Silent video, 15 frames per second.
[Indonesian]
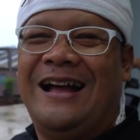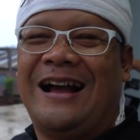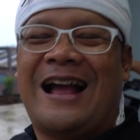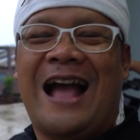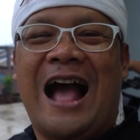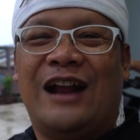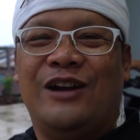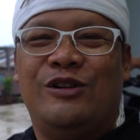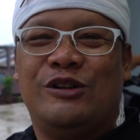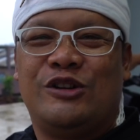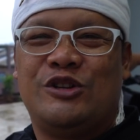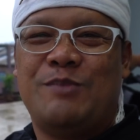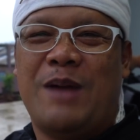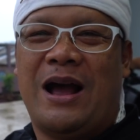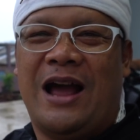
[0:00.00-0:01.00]
Eh, Kang Dul
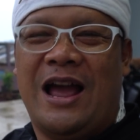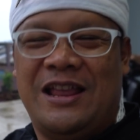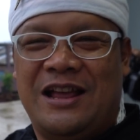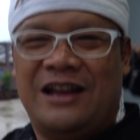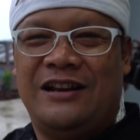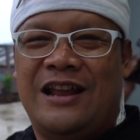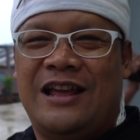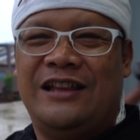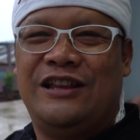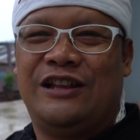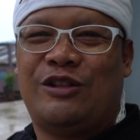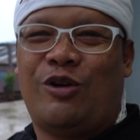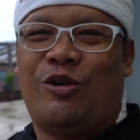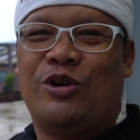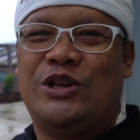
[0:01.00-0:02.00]
Sumbang, hanya nah di
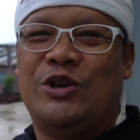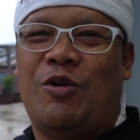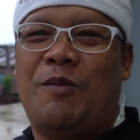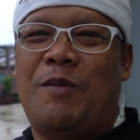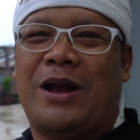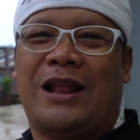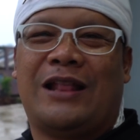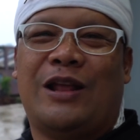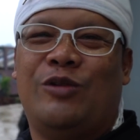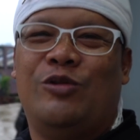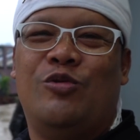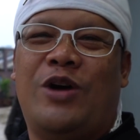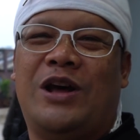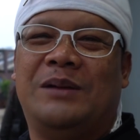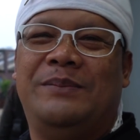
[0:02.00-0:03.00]
toko Jawa Barat anu
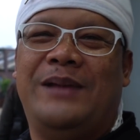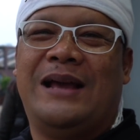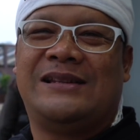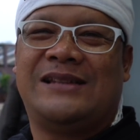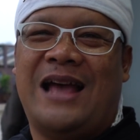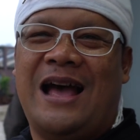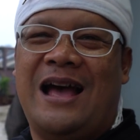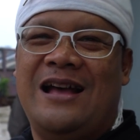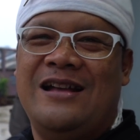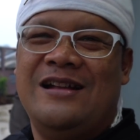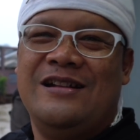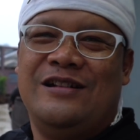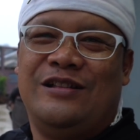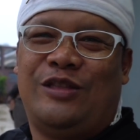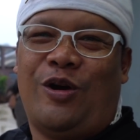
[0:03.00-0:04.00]
luar biasa
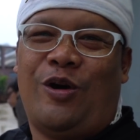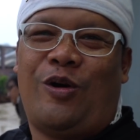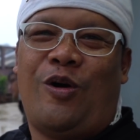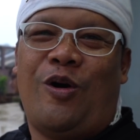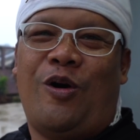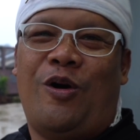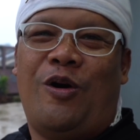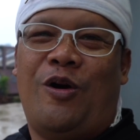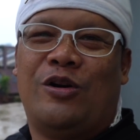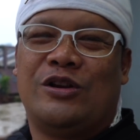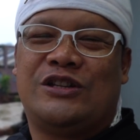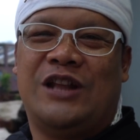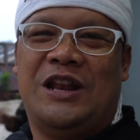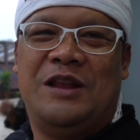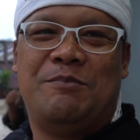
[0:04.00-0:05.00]
toko
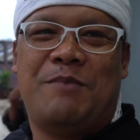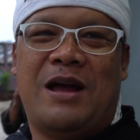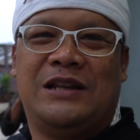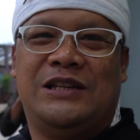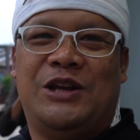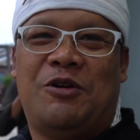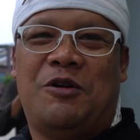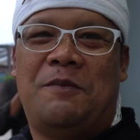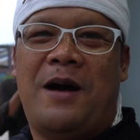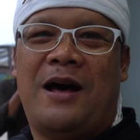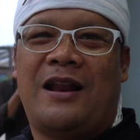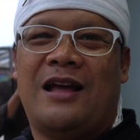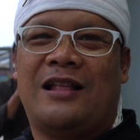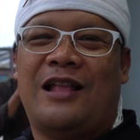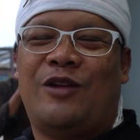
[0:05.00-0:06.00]
seniman Jawa
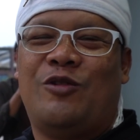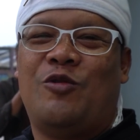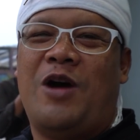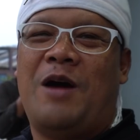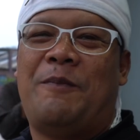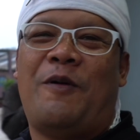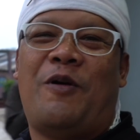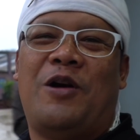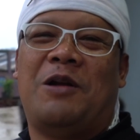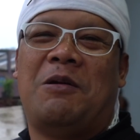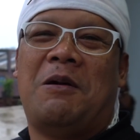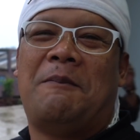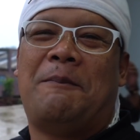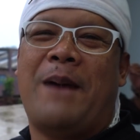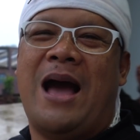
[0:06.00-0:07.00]
Barat anu wah
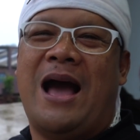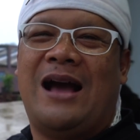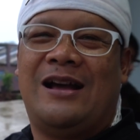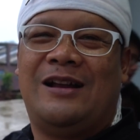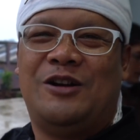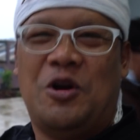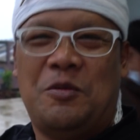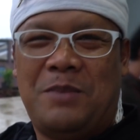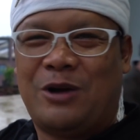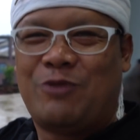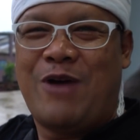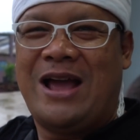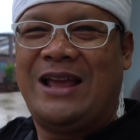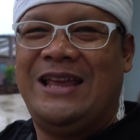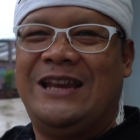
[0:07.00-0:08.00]
pokoknya pang nomor
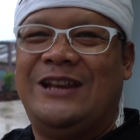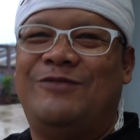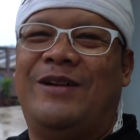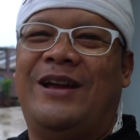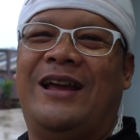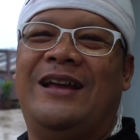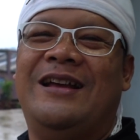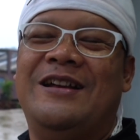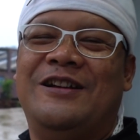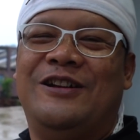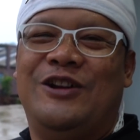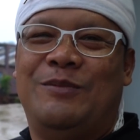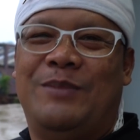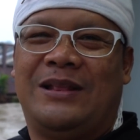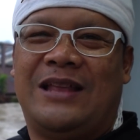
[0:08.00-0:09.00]
wahid be.
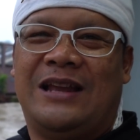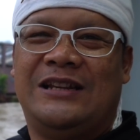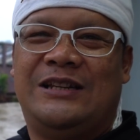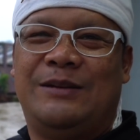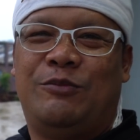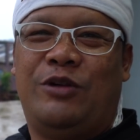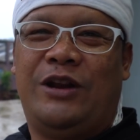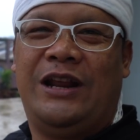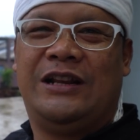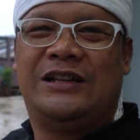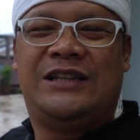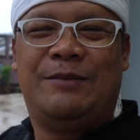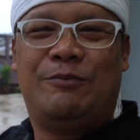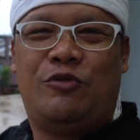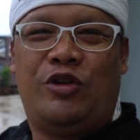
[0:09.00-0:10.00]
numetian simkuring
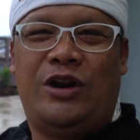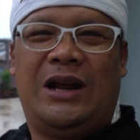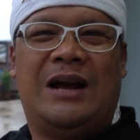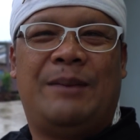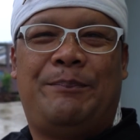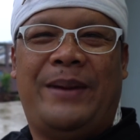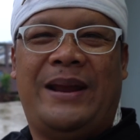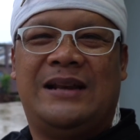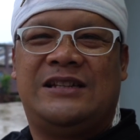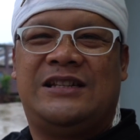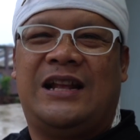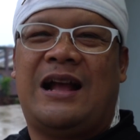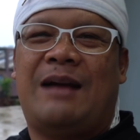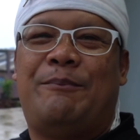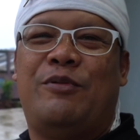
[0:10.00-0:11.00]
simkuring ngepen
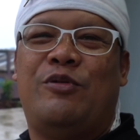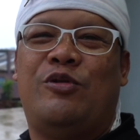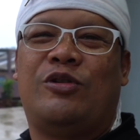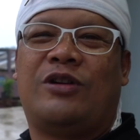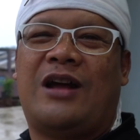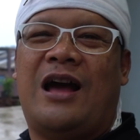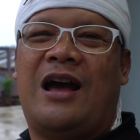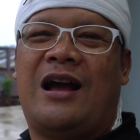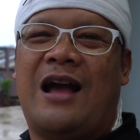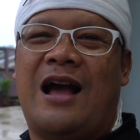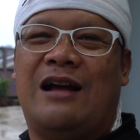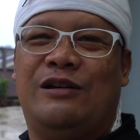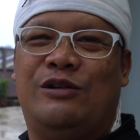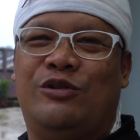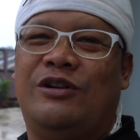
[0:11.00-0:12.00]
tika pungkur ka
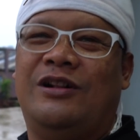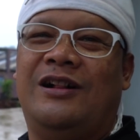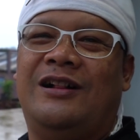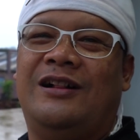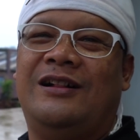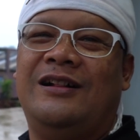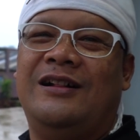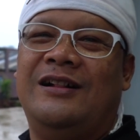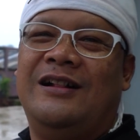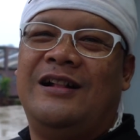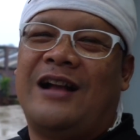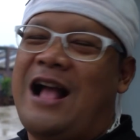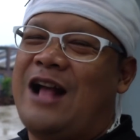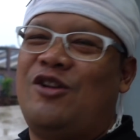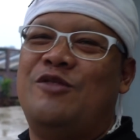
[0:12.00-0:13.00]
Kang Dul
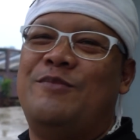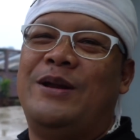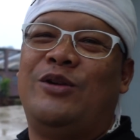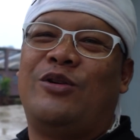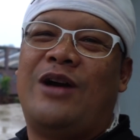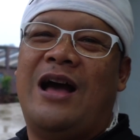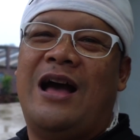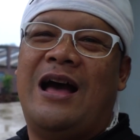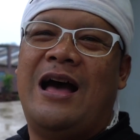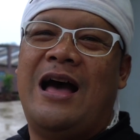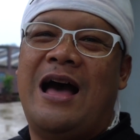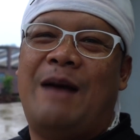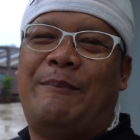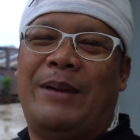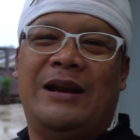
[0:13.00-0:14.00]
Kang Dul mah duka
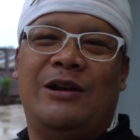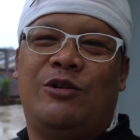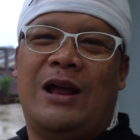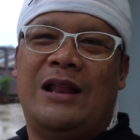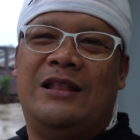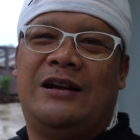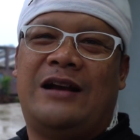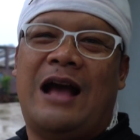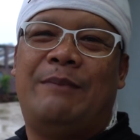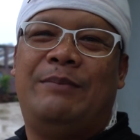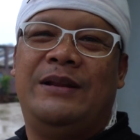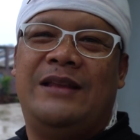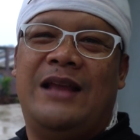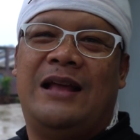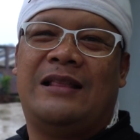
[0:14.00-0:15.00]
apalain duka teu
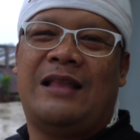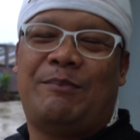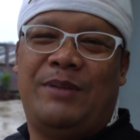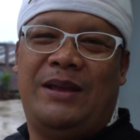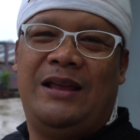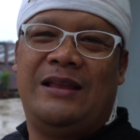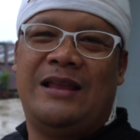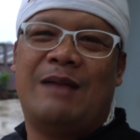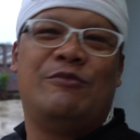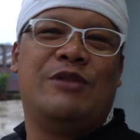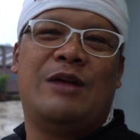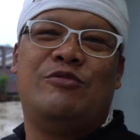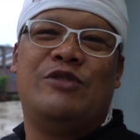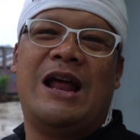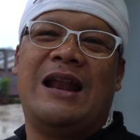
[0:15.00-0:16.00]
abdinya tapi yang
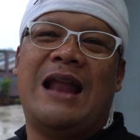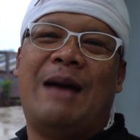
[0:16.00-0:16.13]
mudah-mudahan